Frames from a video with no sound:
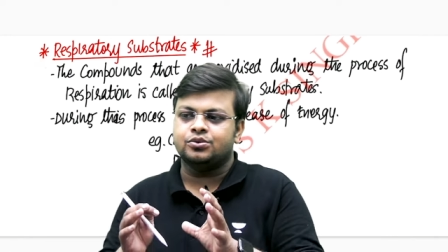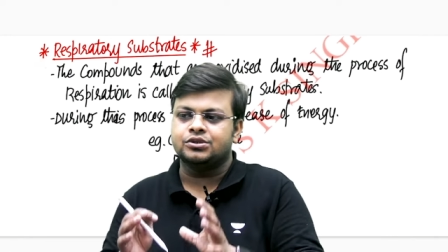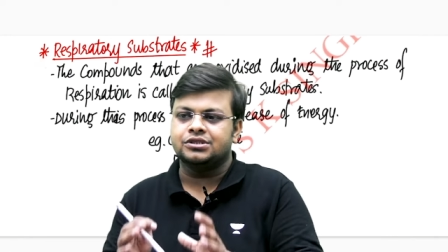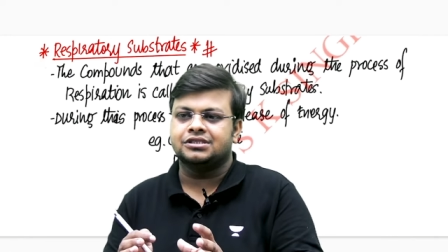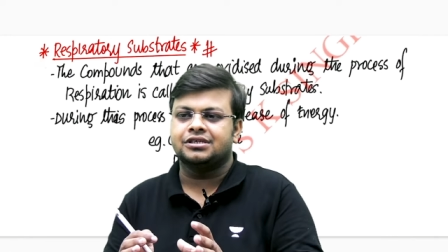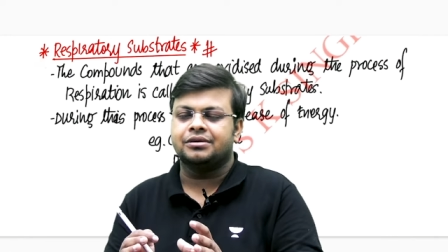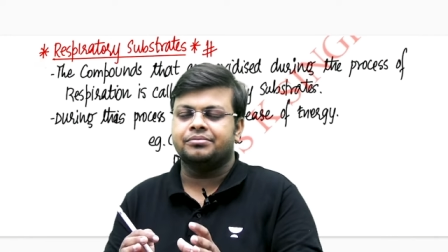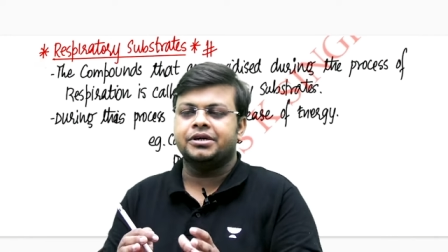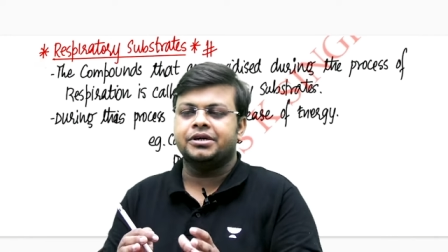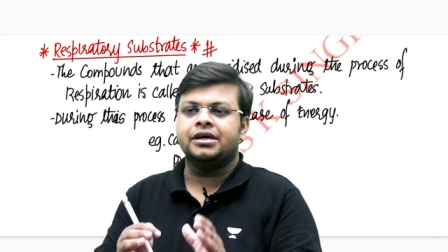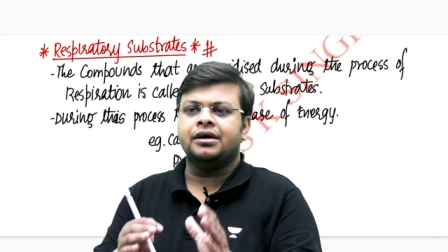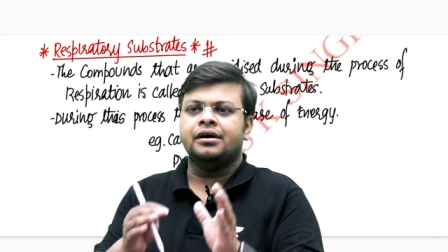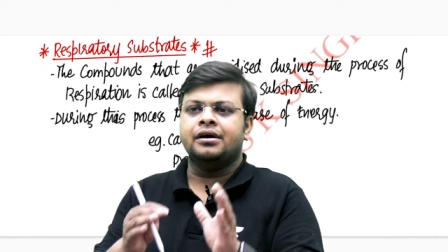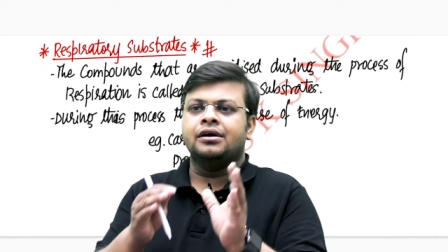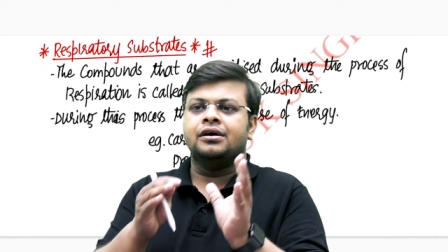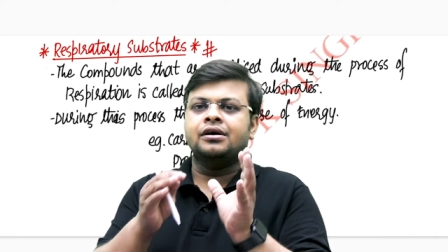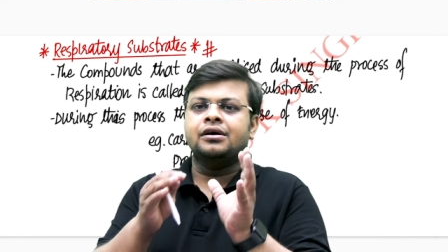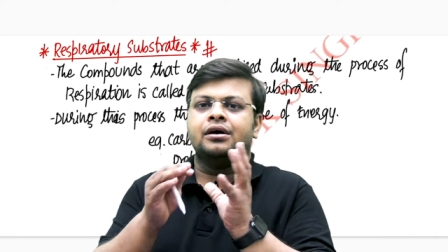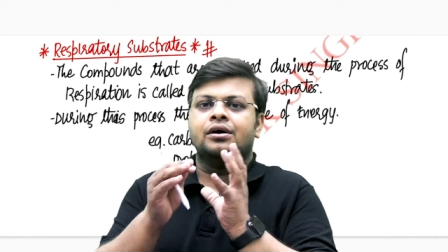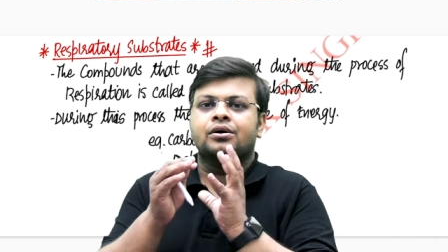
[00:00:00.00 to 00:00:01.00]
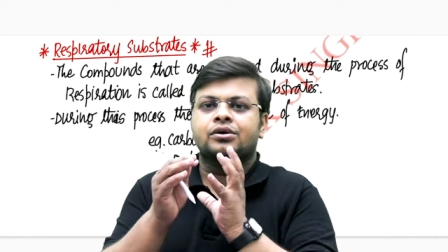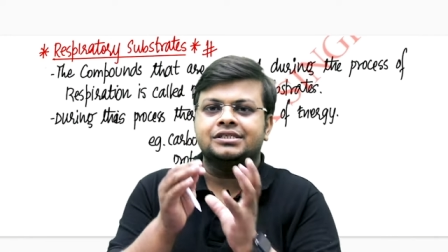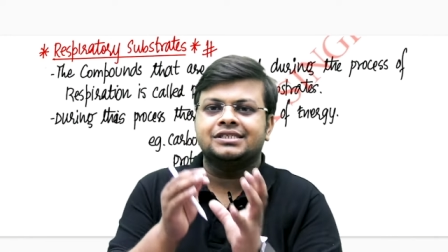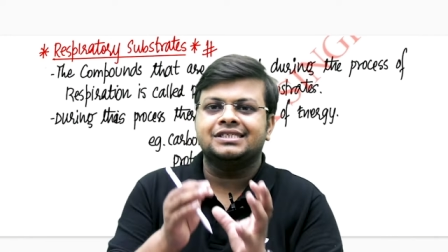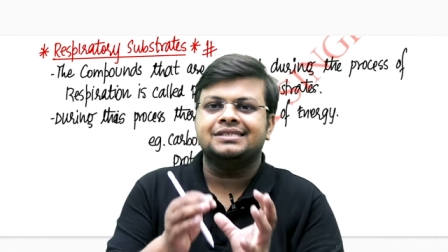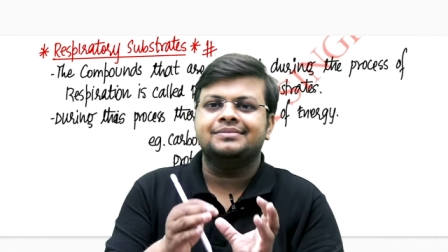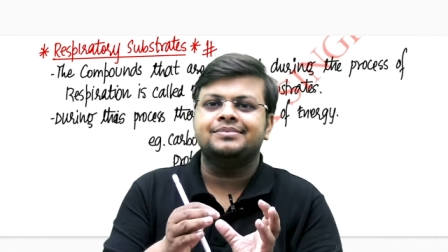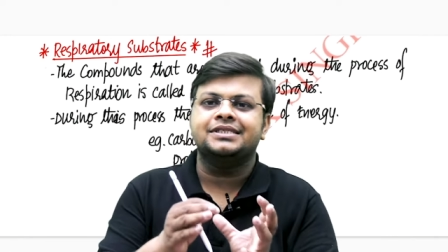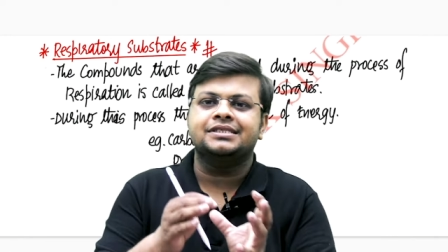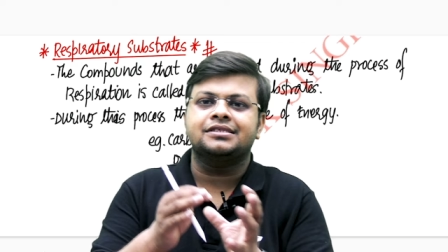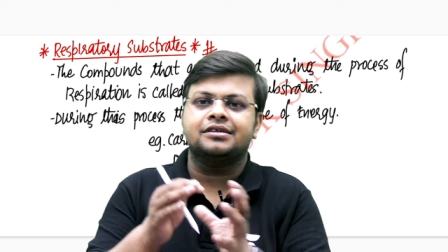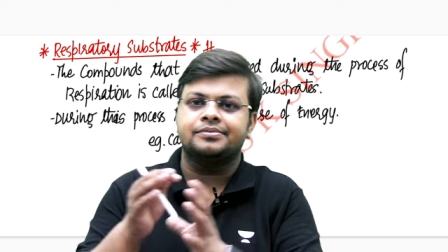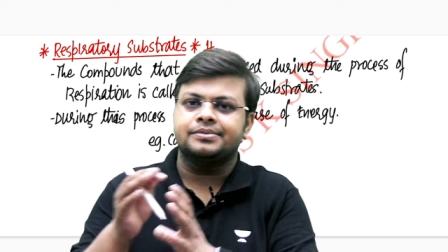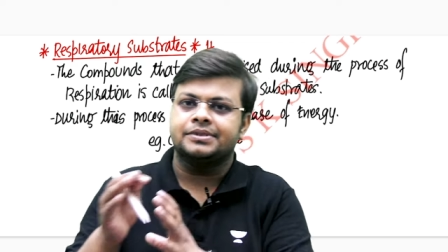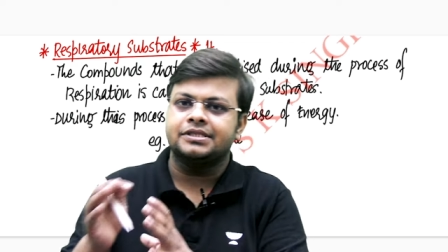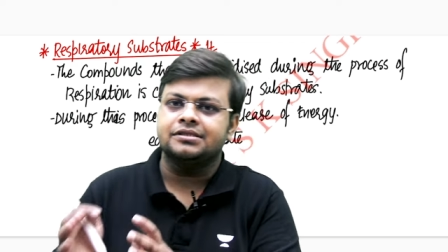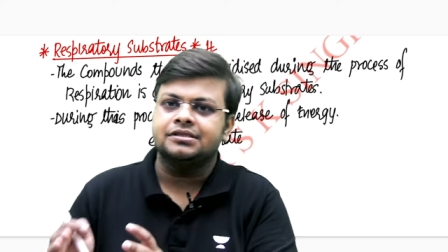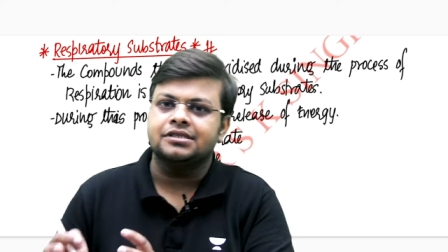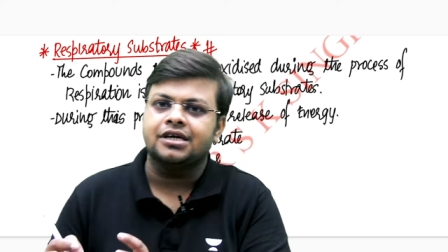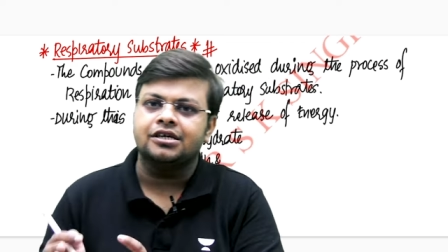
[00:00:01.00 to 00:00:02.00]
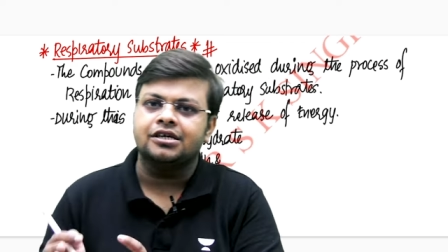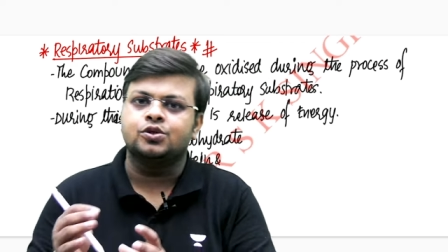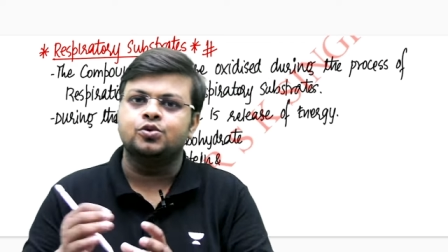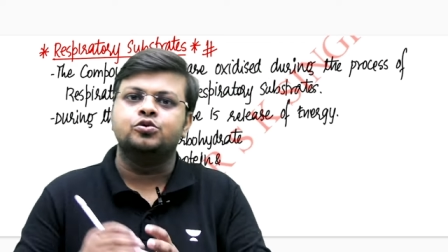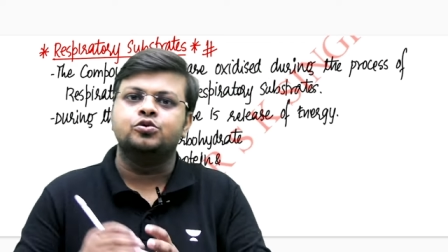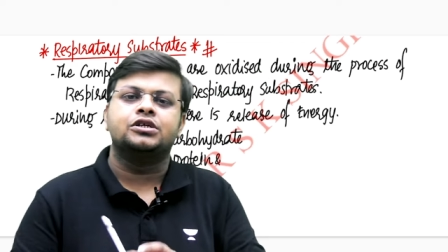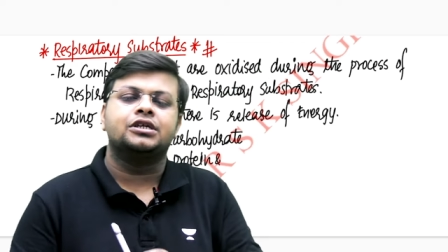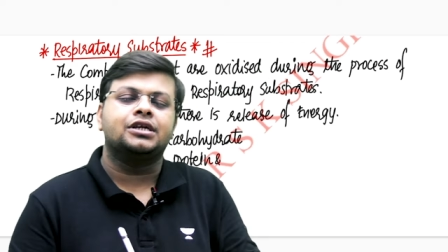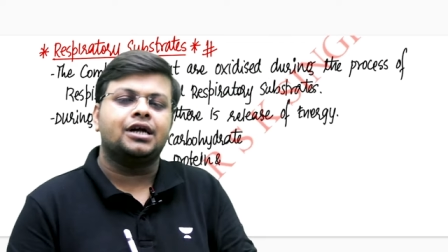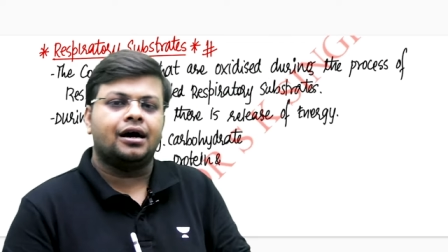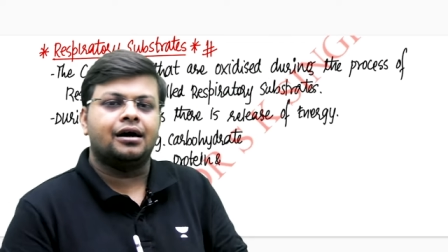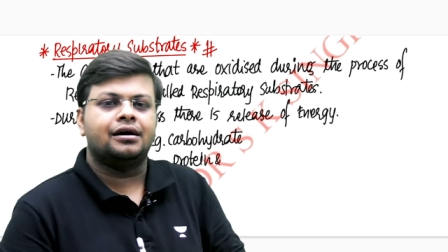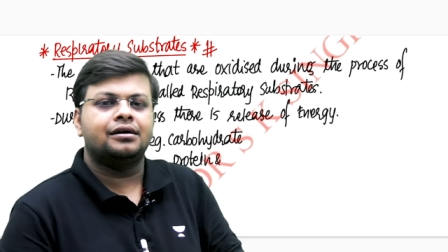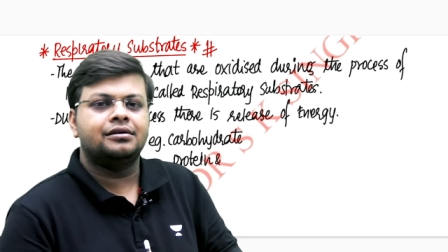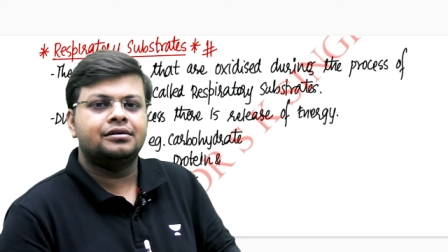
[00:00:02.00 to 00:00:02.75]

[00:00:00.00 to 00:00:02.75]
उस समय किसी भी सब्सटेंस का टूटना